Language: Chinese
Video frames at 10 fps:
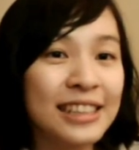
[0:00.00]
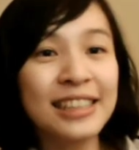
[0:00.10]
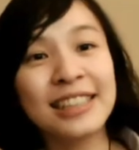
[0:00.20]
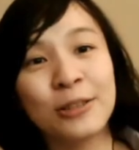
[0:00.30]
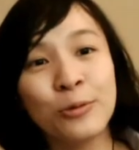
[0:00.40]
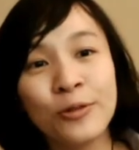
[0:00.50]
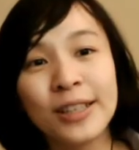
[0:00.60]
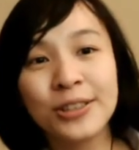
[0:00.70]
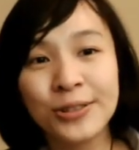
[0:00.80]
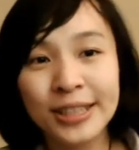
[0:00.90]
第二个部
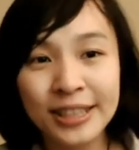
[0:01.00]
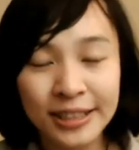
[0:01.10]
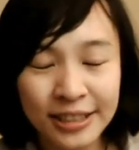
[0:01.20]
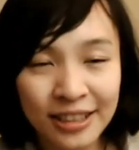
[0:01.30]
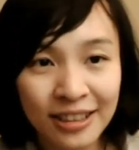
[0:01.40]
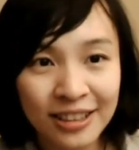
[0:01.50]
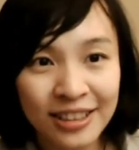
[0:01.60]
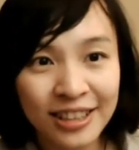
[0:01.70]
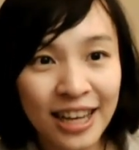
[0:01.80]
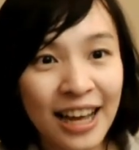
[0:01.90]
分就是
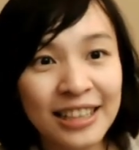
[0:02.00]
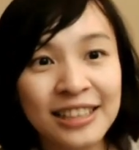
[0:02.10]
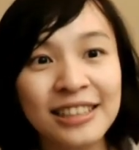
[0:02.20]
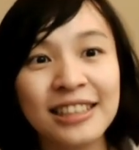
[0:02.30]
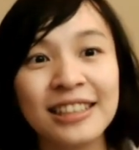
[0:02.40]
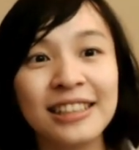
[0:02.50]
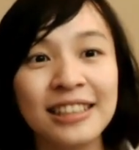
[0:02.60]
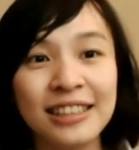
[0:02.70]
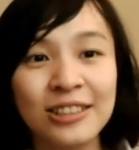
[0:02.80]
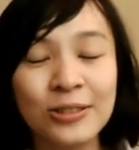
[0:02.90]
呃开，
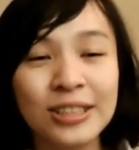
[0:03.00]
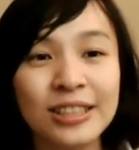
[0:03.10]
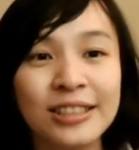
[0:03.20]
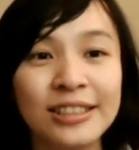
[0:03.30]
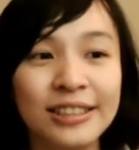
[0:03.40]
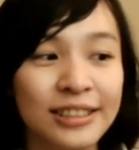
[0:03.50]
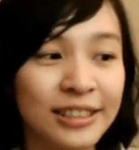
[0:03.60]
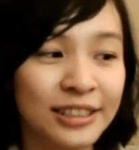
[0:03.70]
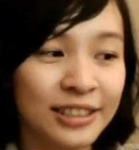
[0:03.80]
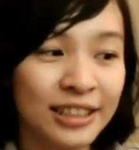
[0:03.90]
就
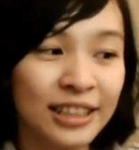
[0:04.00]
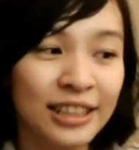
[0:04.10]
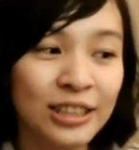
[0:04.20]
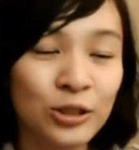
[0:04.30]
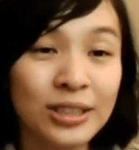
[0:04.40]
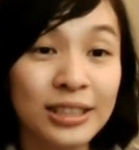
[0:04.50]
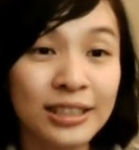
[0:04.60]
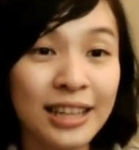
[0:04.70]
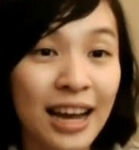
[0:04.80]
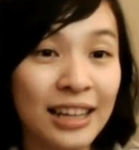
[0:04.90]
是就
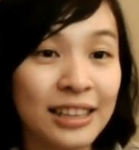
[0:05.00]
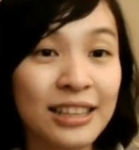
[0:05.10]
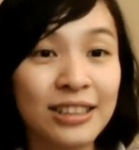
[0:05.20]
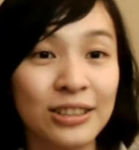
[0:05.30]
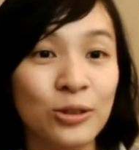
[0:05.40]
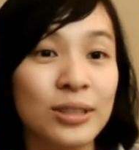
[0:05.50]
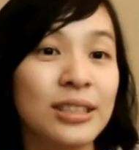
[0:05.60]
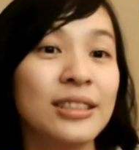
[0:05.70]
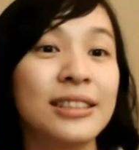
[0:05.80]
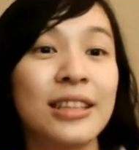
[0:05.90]
是那第二个就
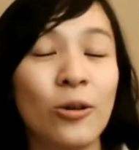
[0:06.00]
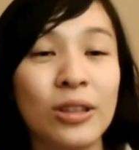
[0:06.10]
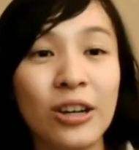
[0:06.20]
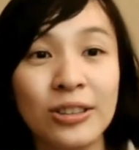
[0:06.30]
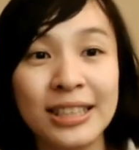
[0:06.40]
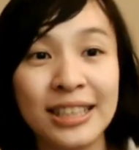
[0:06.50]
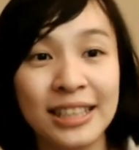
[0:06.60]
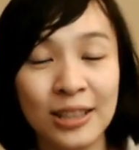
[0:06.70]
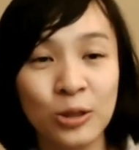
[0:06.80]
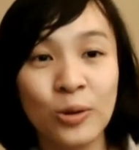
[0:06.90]
是找到
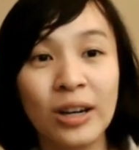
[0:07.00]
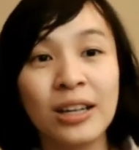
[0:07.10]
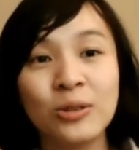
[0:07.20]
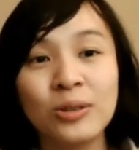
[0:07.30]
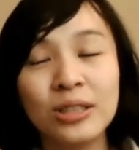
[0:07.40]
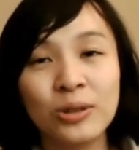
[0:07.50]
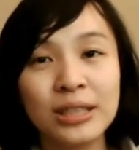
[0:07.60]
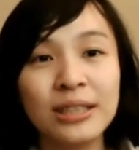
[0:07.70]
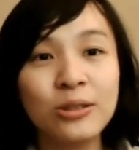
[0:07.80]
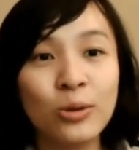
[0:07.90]
线上的专案，就是有
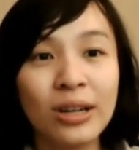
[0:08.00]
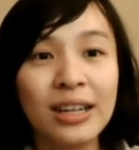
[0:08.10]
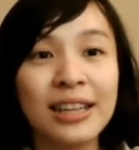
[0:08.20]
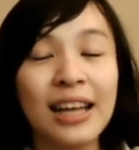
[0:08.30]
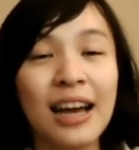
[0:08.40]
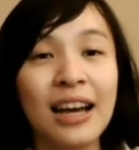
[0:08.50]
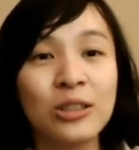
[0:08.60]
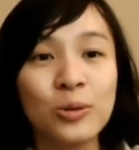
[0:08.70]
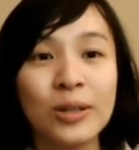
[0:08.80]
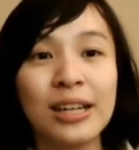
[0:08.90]
些专案
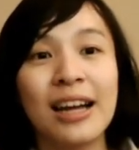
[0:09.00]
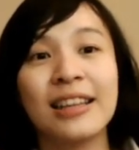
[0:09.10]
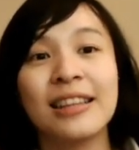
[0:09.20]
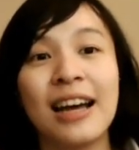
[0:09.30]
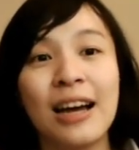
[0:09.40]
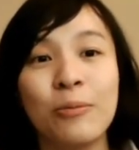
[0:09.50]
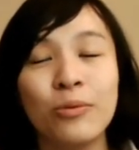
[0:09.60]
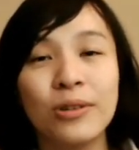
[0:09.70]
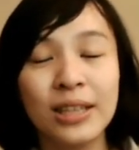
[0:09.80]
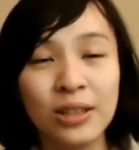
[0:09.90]
它虽然它
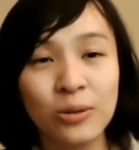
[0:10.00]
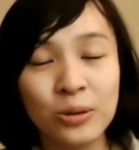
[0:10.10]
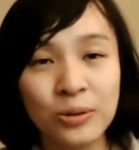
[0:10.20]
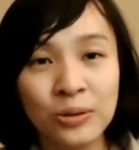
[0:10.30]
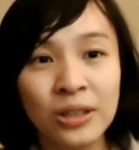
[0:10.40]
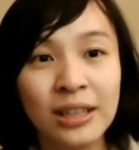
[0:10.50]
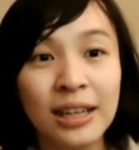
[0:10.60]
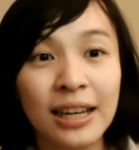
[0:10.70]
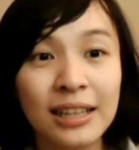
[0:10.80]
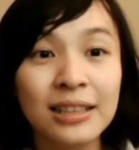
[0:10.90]
不一定有去
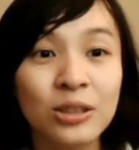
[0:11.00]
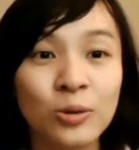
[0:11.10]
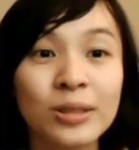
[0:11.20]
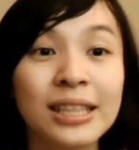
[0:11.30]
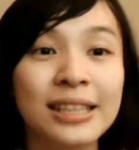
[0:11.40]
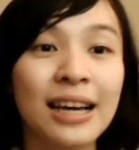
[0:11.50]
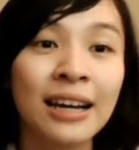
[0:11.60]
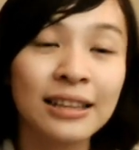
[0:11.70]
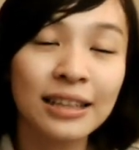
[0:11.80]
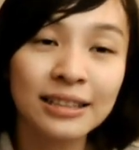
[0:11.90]
黑客松提
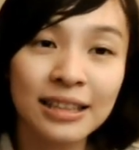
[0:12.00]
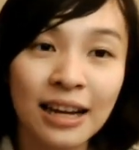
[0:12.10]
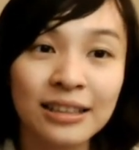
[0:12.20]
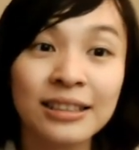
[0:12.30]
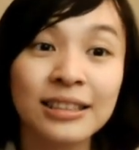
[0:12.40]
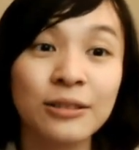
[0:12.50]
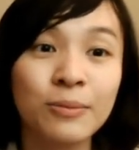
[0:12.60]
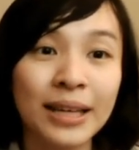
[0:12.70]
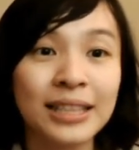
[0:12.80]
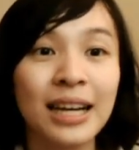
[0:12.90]
案，但是它可
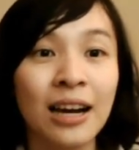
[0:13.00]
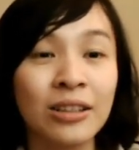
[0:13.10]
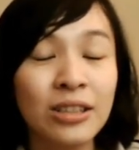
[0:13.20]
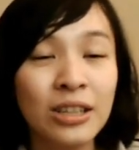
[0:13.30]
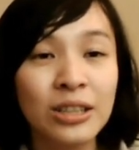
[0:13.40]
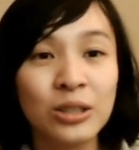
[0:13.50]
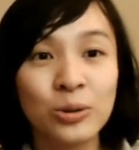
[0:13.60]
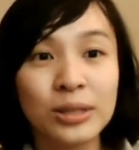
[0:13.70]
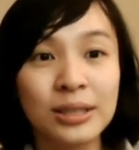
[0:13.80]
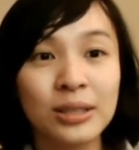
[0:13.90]
能平常
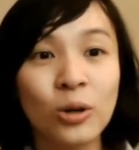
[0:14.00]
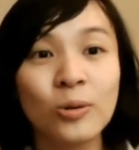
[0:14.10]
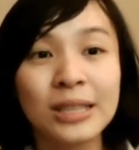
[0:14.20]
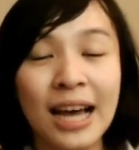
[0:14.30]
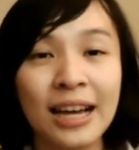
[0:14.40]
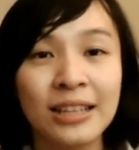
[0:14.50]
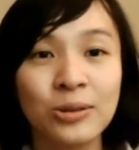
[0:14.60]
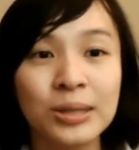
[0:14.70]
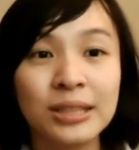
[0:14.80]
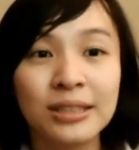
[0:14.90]
就是都
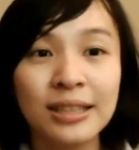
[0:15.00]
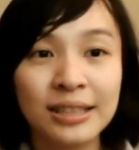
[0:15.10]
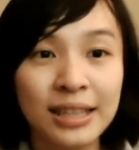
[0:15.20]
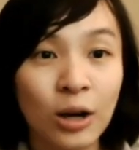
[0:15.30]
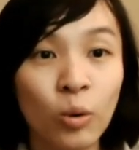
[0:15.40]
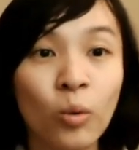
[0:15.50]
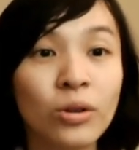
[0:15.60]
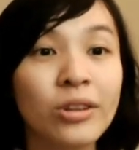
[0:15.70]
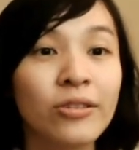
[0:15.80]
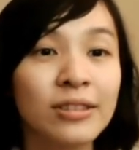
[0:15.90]
在就是线上
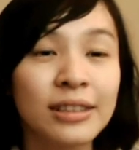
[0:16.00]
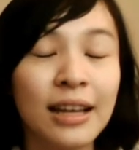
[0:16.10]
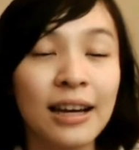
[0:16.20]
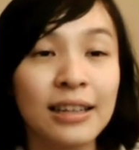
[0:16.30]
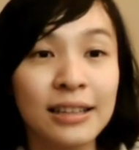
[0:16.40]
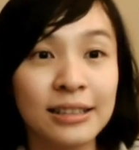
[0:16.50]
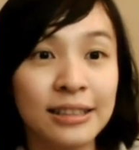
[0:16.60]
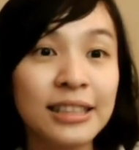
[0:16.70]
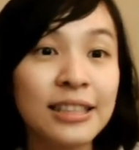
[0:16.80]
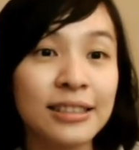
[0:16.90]
活动，那也
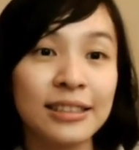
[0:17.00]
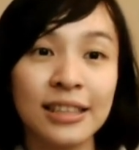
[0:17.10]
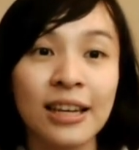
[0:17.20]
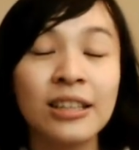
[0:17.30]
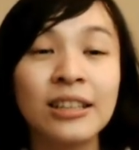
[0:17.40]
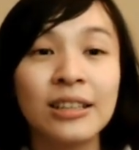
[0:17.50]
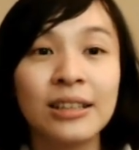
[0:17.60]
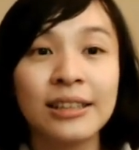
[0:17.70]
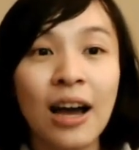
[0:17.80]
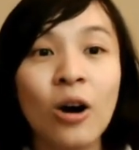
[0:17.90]
可以直接
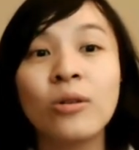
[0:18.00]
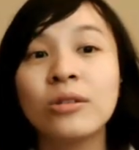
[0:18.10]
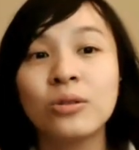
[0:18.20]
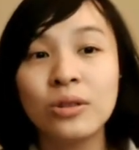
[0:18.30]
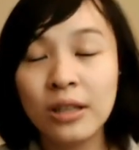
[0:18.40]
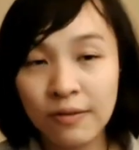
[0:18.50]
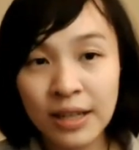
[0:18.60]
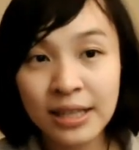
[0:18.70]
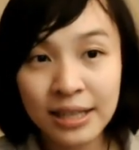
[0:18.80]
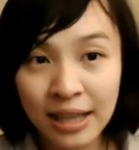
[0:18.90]
到。j e l l y
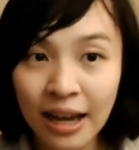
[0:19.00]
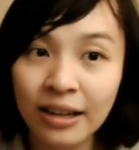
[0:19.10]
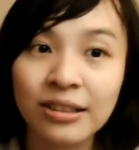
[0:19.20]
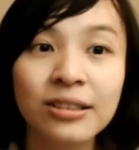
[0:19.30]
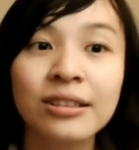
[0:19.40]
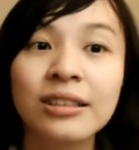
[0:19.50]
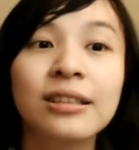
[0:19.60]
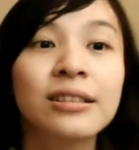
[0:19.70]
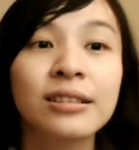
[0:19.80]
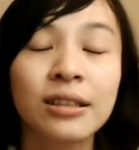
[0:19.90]
V Slack 的
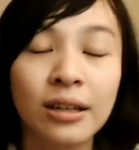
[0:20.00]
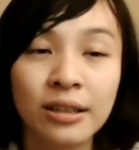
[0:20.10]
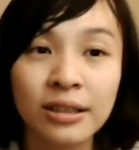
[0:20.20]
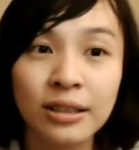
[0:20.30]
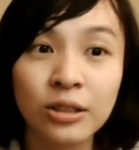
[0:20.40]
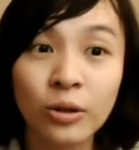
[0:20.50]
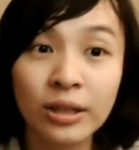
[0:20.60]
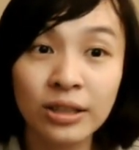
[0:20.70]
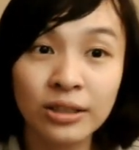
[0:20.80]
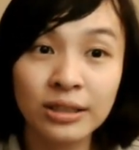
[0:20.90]
一个呃，有
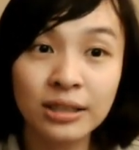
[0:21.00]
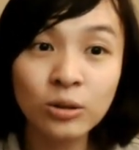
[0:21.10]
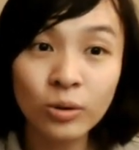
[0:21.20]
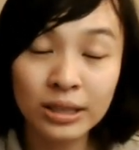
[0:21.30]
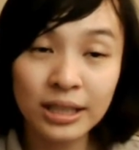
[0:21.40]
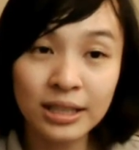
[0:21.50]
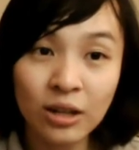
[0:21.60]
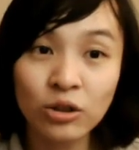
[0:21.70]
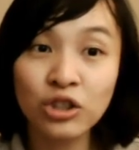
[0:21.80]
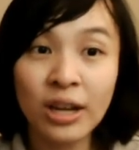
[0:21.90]
一个自我介
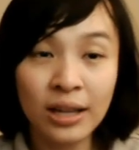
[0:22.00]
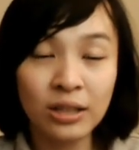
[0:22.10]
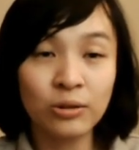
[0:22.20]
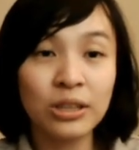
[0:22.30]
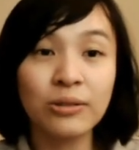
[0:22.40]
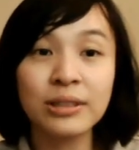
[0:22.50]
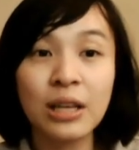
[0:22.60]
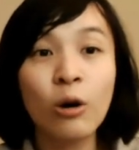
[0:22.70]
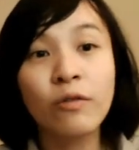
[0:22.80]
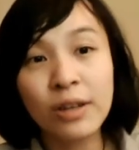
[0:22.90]
绍的 channel 叫
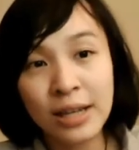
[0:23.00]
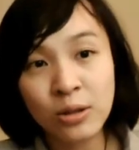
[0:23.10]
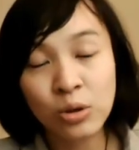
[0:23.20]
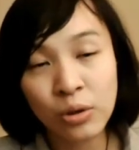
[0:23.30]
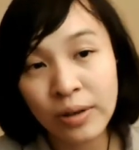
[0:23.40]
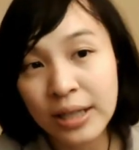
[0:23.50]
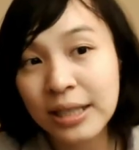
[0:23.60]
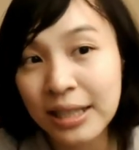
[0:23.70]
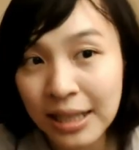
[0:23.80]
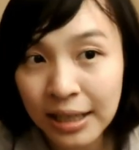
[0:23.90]
self
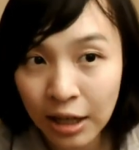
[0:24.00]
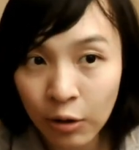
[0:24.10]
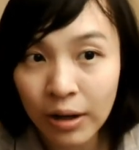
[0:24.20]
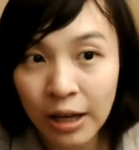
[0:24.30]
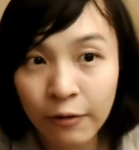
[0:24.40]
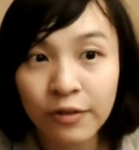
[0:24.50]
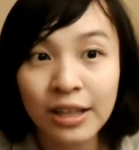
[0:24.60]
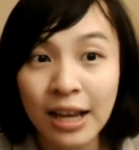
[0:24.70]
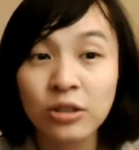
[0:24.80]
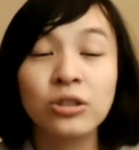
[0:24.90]

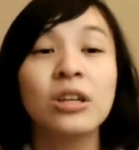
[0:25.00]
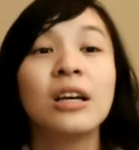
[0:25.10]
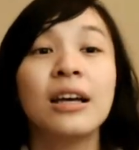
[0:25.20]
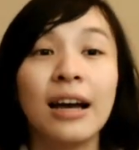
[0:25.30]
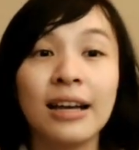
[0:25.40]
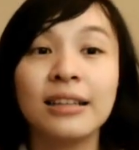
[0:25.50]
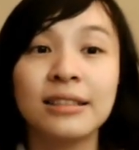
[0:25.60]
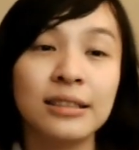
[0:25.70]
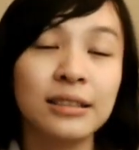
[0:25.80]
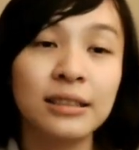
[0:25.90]

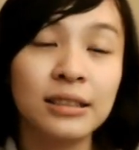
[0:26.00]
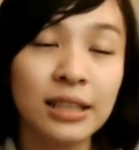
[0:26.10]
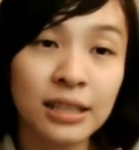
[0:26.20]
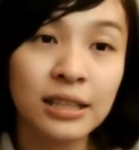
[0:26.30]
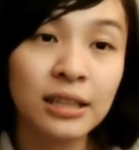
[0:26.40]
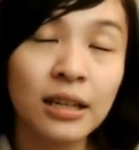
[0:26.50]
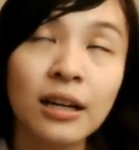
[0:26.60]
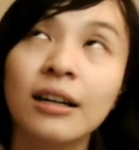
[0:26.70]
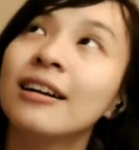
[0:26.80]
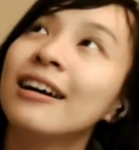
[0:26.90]

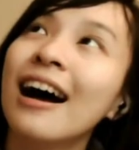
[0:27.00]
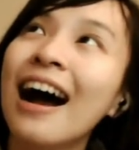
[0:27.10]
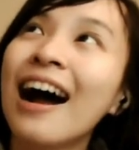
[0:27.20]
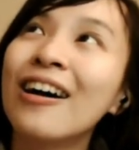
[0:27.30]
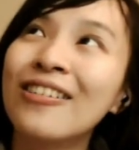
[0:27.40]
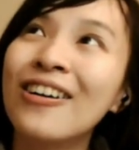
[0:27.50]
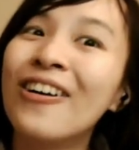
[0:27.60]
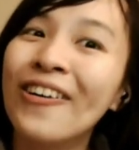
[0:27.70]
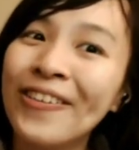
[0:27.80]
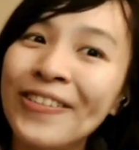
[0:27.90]

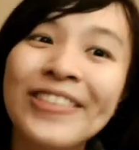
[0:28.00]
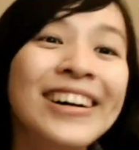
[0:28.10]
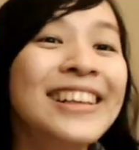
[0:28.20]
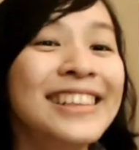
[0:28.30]
intro，S-E-L-F-DASH-I-N-T-R-O，